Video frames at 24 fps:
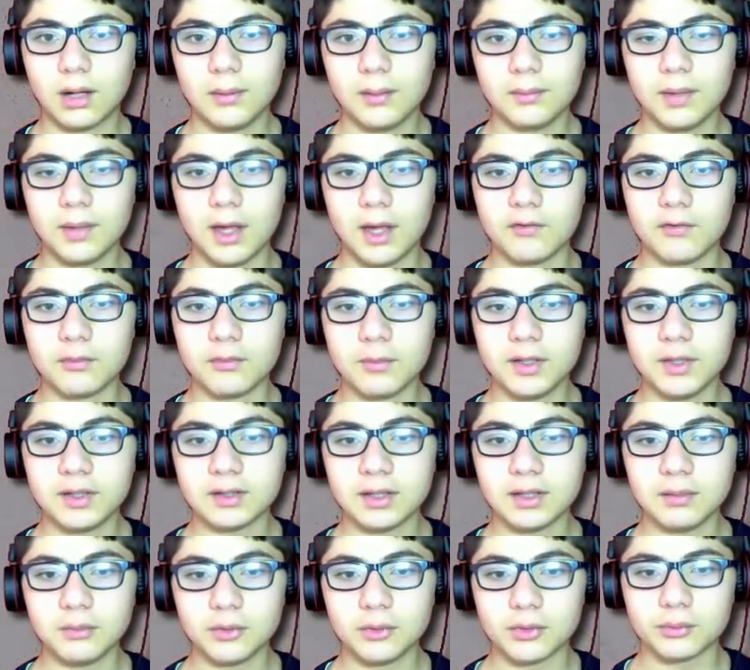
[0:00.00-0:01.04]
Abi evime
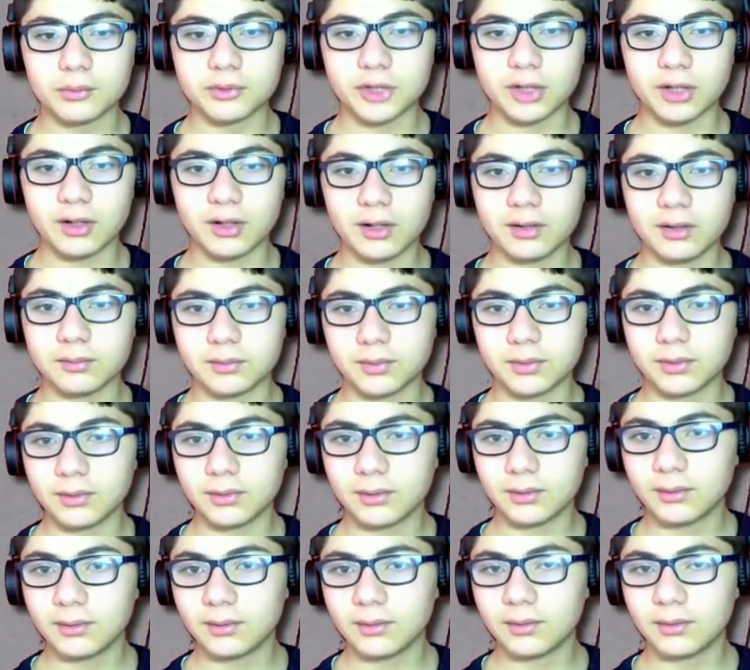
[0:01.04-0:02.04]
gidemiyorum şaka gibi.